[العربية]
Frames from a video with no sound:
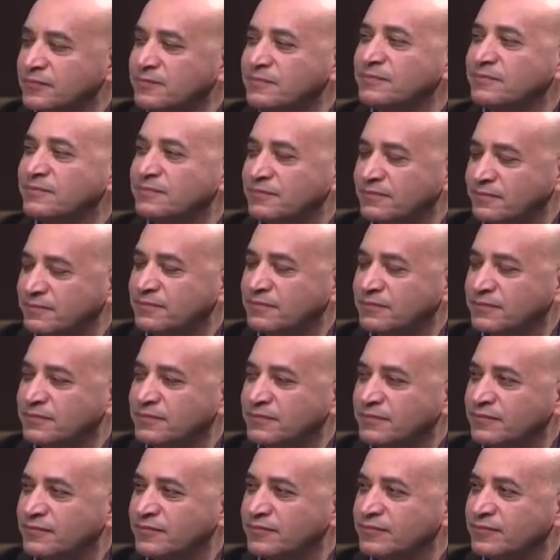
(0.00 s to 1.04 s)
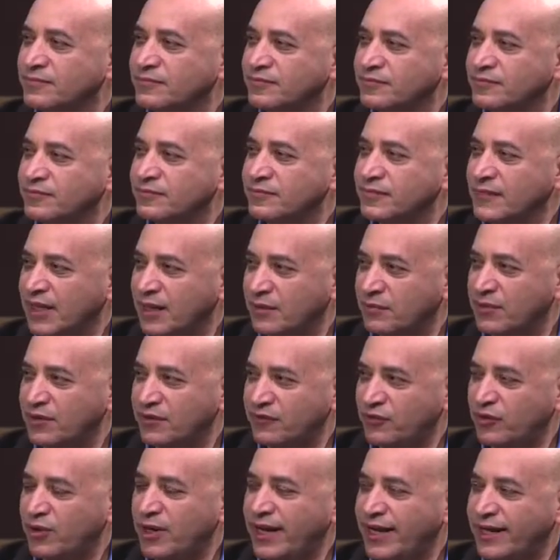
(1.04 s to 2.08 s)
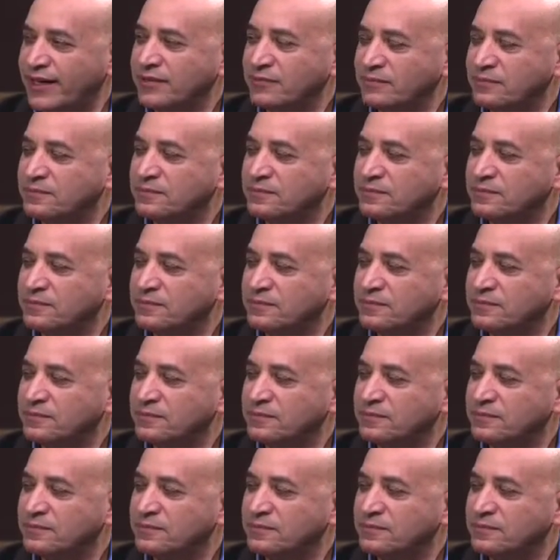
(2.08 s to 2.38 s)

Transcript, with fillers: م. فلان م. ابن, ابن فلان. فلان